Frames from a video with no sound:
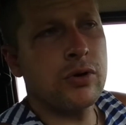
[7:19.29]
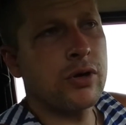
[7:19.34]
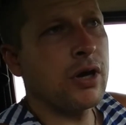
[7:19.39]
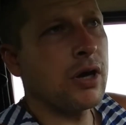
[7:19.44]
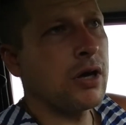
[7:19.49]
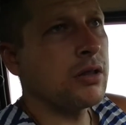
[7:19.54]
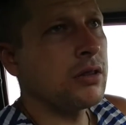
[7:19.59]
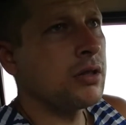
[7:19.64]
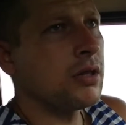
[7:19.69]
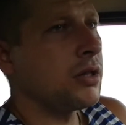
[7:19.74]

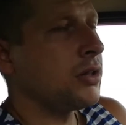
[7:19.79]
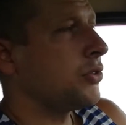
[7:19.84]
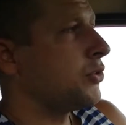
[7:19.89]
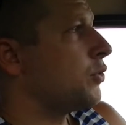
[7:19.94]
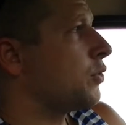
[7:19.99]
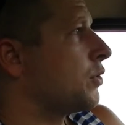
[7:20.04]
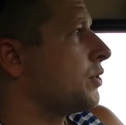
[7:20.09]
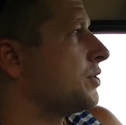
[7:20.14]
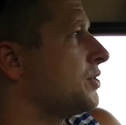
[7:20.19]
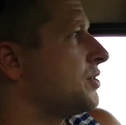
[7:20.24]
Я отдал
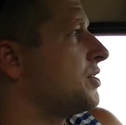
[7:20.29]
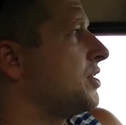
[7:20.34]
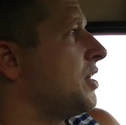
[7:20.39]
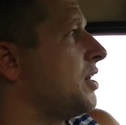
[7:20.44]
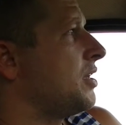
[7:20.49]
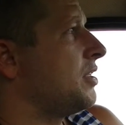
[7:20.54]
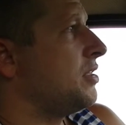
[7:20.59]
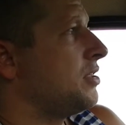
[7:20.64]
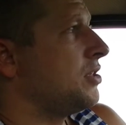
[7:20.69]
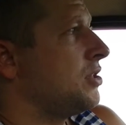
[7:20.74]
только
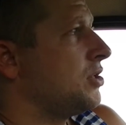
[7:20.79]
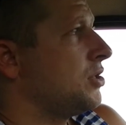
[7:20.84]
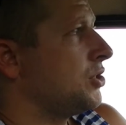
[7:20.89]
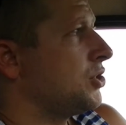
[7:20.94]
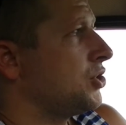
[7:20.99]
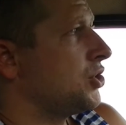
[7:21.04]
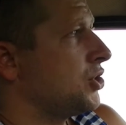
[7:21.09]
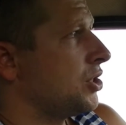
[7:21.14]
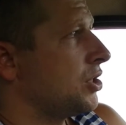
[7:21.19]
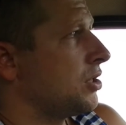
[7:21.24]
за
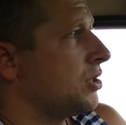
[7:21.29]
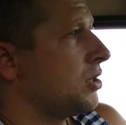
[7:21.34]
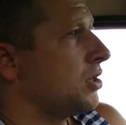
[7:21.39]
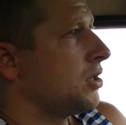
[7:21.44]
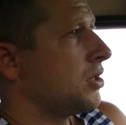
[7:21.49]
днище,